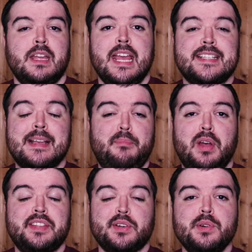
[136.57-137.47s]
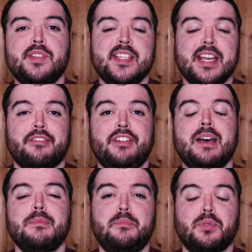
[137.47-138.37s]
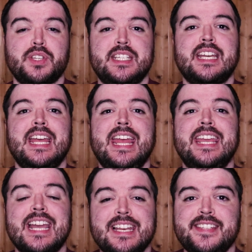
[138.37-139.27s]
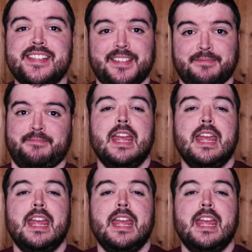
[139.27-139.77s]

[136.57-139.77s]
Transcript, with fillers: Et ça peut être aussi un verbe pour dire égaliser.